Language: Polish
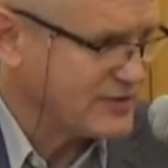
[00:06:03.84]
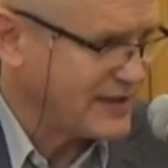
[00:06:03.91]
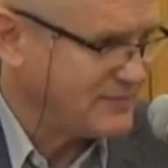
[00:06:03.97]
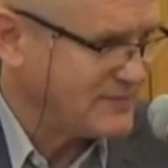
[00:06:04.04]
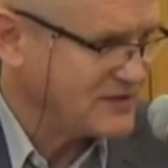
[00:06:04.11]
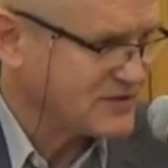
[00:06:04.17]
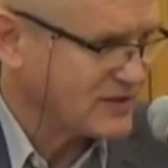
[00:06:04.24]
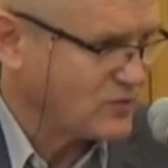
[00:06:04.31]
się
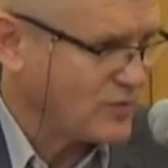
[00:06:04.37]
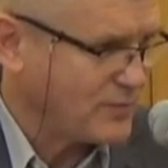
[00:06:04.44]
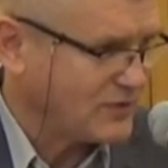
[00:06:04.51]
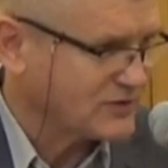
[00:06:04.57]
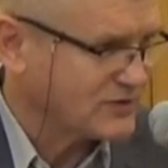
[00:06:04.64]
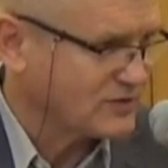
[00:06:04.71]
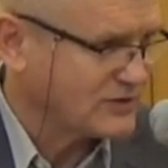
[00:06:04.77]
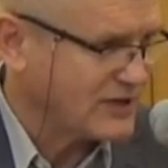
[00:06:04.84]
najmniejsze
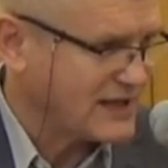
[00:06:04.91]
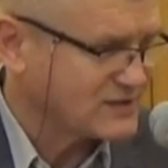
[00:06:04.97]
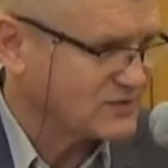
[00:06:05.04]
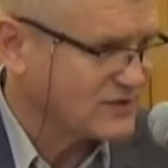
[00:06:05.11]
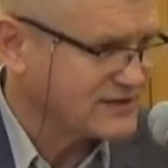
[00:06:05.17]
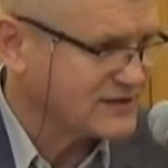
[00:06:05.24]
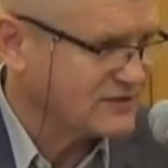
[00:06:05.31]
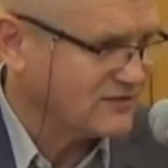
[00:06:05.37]
kłopoty, od
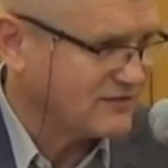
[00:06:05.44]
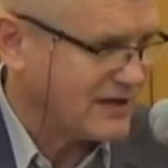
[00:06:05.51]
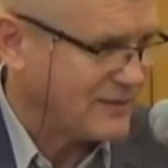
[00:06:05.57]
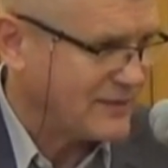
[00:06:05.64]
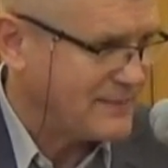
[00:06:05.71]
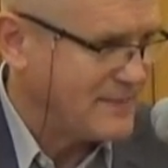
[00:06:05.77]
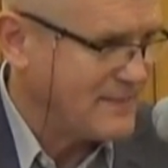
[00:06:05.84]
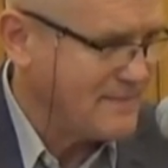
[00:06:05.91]
razu
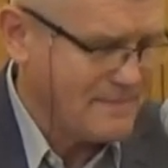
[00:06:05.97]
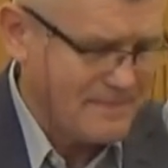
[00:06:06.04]
rezygnowałem.